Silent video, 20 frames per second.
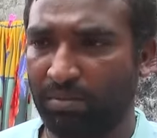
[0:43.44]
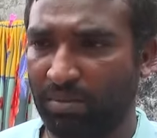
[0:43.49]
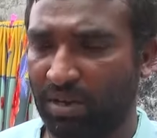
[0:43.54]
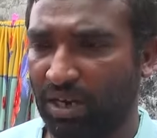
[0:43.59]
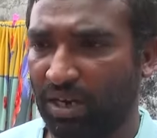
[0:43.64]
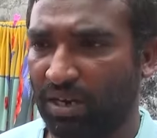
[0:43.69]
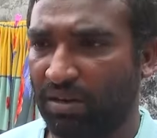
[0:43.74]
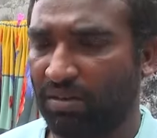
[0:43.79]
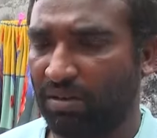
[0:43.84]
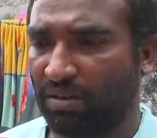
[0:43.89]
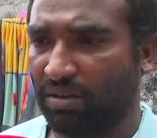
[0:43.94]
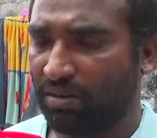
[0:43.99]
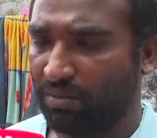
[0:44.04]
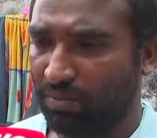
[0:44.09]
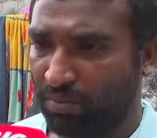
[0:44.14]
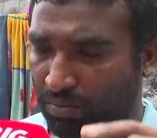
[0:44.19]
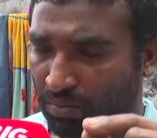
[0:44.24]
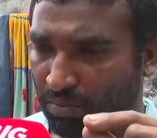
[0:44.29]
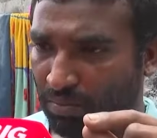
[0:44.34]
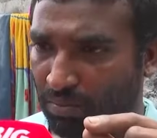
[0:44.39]
మంగళ
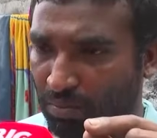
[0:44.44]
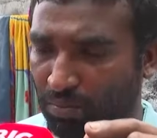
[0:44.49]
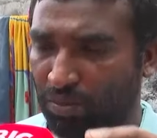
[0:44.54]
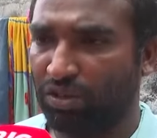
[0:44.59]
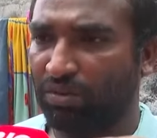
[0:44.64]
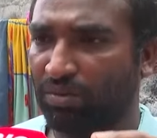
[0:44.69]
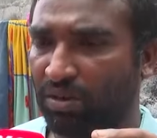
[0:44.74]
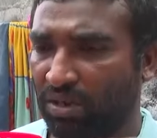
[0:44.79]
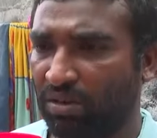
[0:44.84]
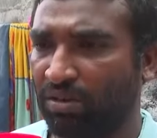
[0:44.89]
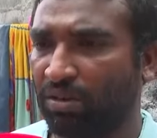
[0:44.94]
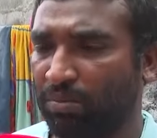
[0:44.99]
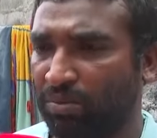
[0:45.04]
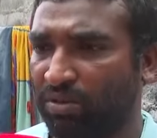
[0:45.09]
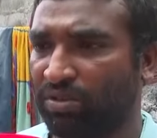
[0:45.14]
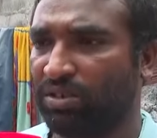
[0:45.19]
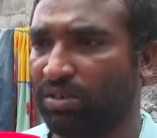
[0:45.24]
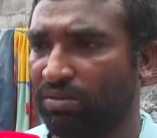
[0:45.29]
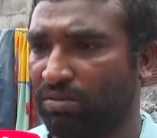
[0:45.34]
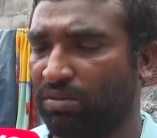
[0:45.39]
బుధవారం
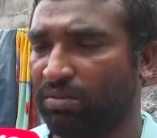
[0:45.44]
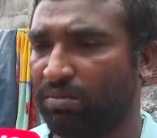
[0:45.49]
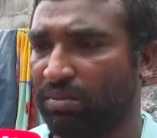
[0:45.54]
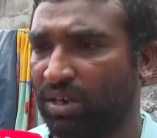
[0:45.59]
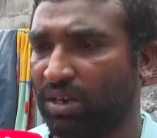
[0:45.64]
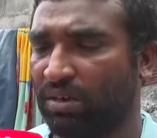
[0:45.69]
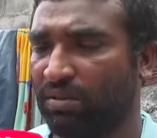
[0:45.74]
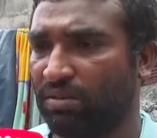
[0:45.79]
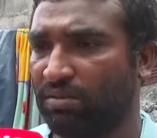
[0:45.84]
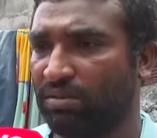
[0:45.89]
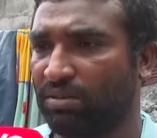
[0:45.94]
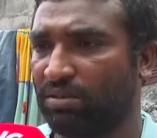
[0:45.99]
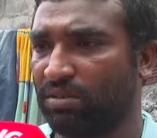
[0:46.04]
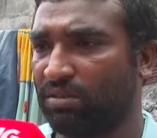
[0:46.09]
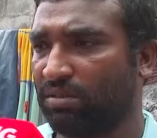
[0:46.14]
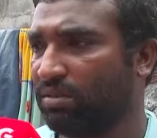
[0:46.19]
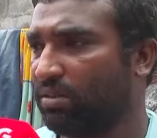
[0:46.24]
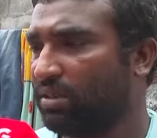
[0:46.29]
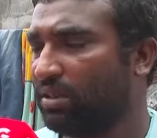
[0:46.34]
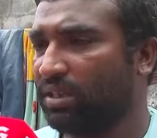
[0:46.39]
ఇప్పుడు వచ్చాడు కూర మంగళవారం
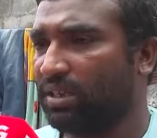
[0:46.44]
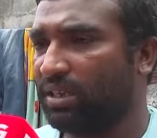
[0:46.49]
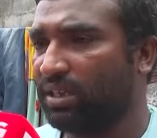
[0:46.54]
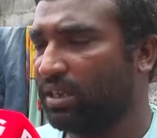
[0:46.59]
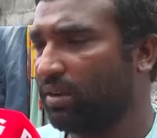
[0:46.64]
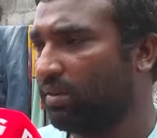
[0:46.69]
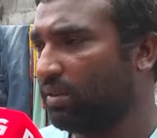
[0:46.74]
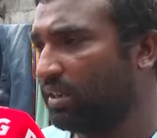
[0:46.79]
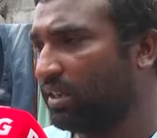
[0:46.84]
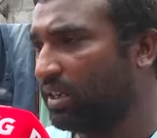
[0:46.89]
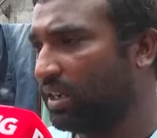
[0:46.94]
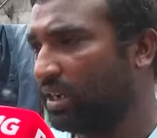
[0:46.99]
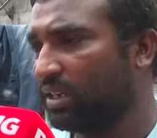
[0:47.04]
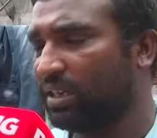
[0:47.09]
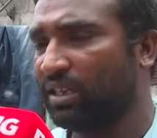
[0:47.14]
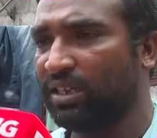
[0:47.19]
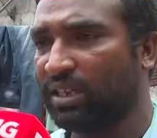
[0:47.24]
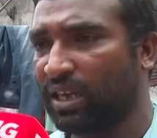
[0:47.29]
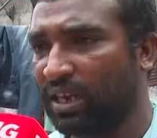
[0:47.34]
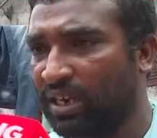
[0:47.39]
వచ్చాడు ఎవరు
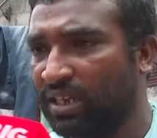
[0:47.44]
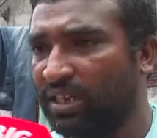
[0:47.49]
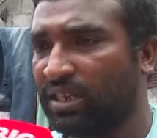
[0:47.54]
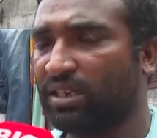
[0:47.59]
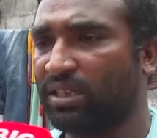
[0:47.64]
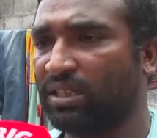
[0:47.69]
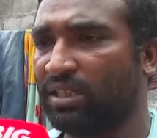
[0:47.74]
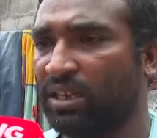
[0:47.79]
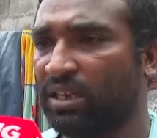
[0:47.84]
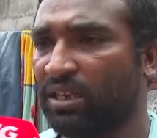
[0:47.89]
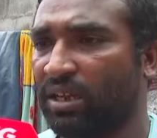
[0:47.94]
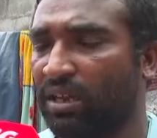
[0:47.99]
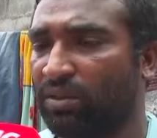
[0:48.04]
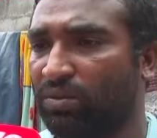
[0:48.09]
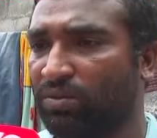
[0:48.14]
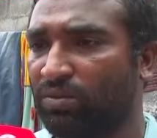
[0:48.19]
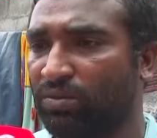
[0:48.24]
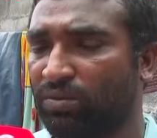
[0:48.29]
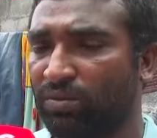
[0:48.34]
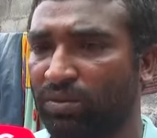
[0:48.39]
ఈయనంటే ఈ అన్నకి ఇచ్చిందని
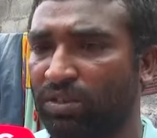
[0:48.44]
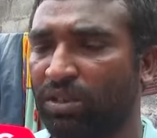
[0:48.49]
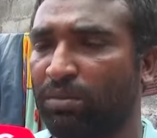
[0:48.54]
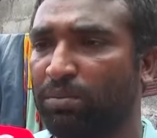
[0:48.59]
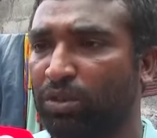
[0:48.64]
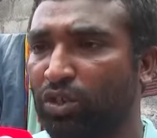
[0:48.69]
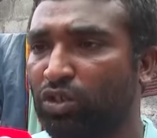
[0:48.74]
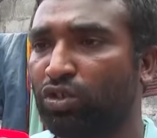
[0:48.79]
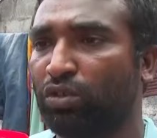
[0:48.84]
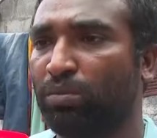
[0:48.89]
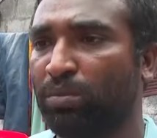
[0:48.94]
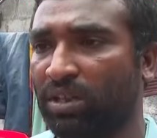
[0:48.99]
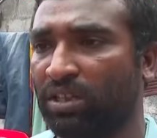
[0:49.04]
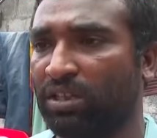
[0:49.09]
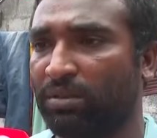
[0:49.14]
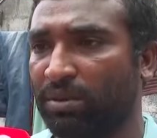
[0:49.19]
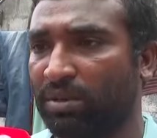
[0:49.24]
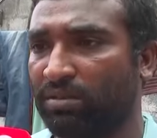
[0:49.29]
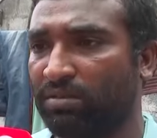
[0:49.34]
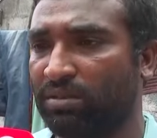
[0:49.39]
అది చూసి
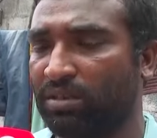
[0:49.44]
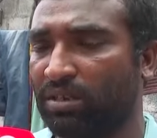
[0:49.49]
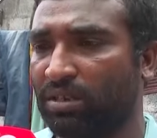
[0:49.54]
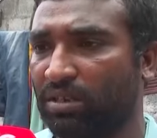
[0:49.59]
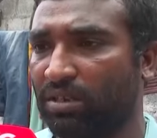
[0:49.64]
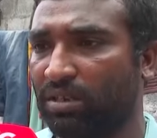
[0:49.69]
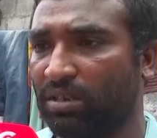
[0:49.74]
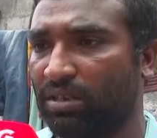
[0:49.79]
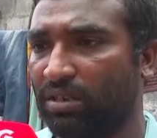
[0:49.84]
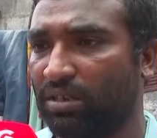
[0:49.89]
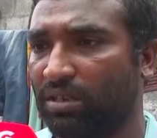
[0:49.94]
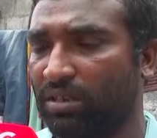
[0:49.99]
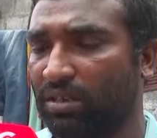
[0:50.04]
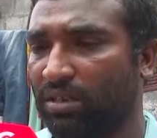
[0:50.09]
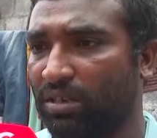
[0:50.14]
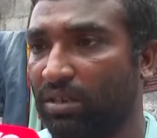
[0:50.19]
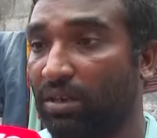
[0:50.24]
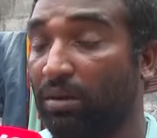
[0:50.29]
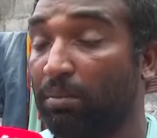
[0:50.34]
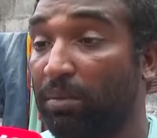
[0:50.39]
బీసుకుపోతుంది పిల్ల చూసండి
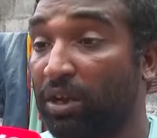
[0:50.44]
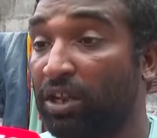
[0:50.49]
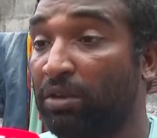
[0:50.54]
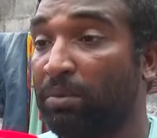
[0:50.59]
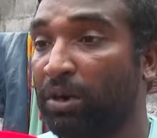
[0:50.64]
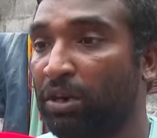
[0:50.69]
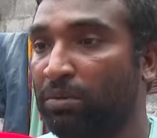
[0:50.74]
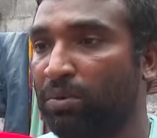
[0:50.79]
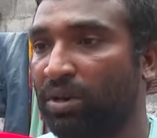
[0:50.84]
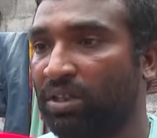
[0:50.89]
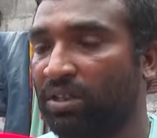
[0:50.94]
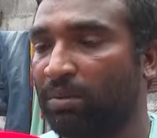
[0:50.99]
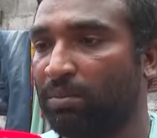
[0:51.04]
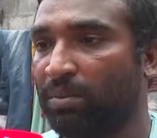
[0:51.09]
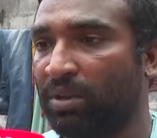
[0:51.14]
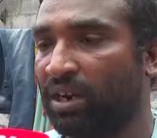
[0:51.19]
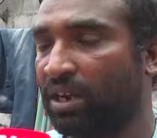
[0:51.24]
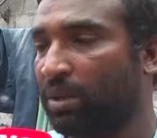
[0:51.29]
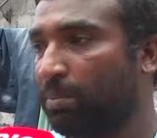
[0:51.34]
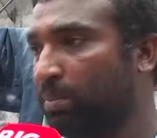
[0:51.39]
భయం పడిపోతుంది
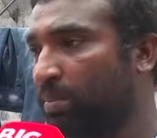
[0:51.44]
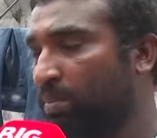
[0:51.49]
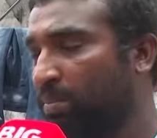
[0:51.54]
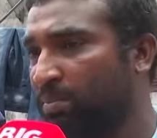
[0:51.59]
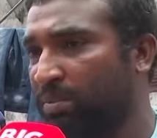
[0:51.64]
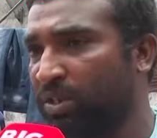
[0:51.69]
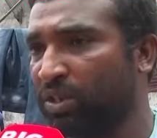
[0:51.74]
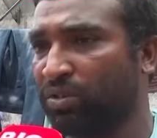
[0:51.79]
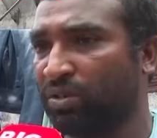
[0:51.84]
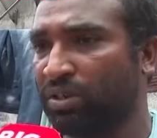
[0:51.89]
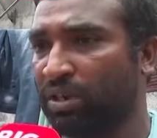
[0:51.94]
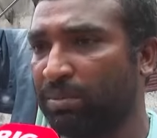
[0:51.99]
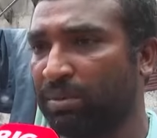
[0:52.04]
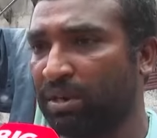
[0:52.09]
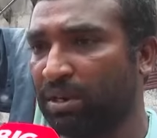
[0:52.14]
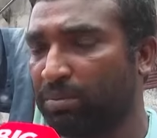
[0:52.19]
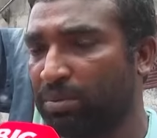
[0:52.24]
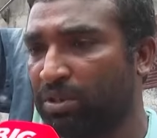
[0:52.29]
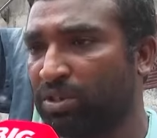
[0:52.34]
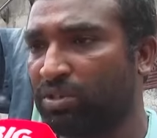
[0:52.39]
పిల్లకి పిలుస్తున్నాయి
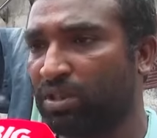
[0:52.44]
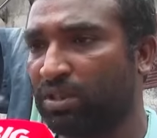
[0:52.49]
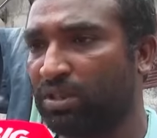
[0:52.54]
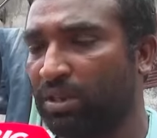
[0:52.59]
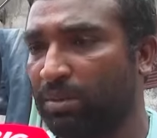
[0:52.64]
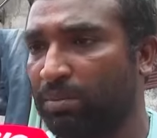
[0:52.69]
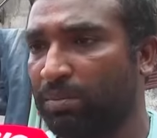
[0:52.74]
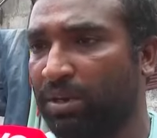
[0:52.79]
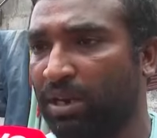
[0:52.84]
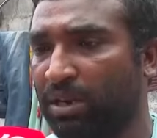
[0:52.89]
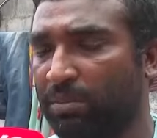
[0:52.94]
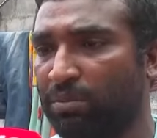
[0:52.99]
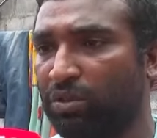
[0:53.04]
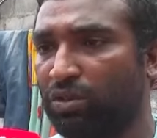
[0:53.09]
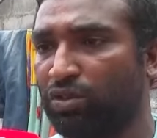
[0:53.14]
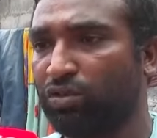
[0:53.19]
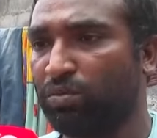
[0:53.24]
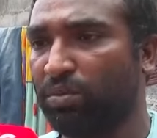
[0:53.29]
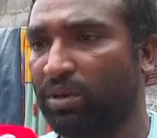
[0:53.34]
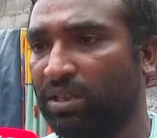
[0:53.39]
పిల్లకి పిలుస్తే పిల్ల
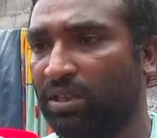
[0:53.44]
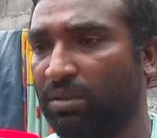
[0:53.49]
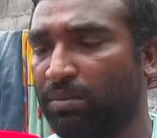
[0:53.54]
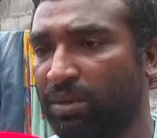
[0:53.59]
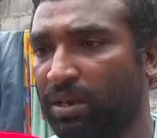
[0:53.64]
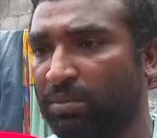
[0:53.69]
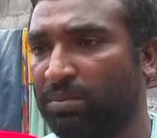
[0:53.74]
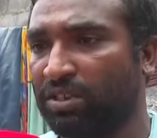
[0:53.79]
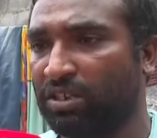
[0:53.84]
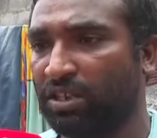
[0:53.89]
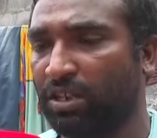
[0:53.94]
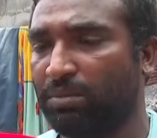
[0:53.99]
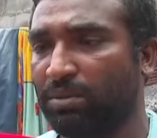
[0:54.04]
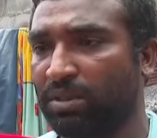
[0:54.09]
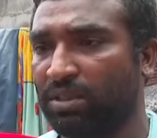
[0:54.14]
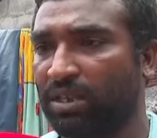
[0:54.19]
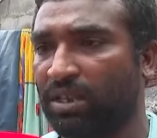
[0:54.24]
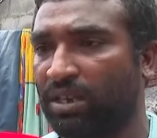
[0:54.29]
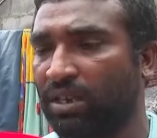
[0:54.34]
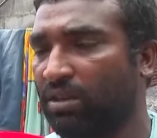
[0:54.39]
బీసుకుపోతుంది పిల్ల పిలుసు
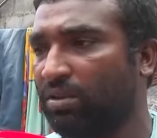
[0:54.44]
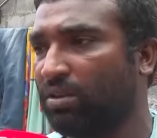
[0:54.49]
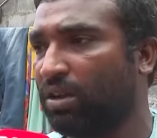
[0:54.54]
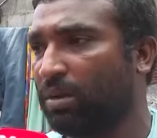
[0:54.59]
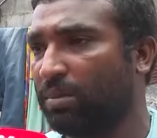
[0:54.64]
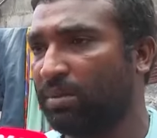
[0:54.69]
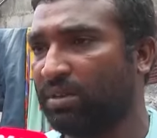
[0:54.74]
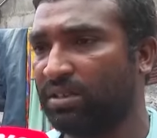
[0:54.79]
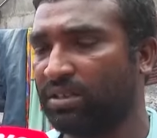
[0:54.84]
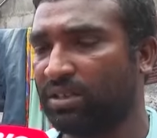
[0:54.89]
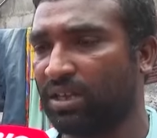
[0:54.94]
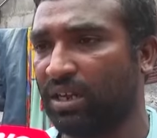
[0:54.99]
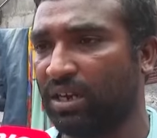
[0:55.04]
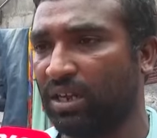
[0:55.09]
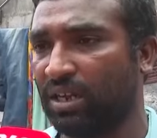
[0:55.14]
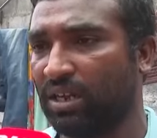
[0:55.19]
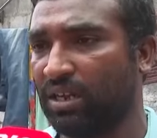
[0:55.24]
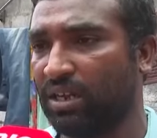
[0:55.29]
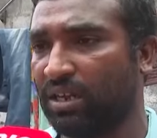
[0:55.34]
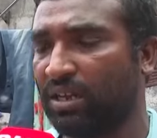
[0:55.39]
అని లోపలి
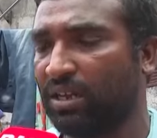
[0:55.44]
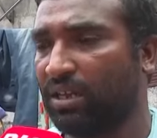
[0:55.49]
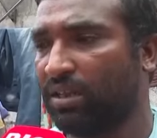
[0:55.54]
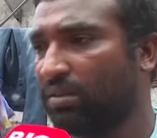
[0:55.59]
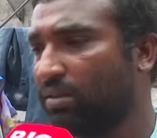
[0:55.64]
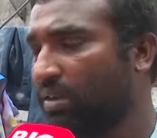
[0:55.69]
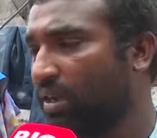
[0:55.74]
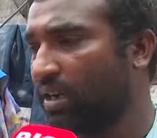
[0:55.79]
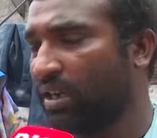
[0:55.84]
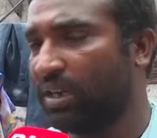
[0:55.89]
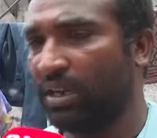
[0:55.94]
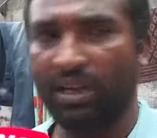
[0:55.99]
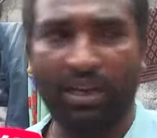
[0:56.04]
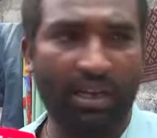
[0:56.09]
తీసుకెళ్ళా అన్న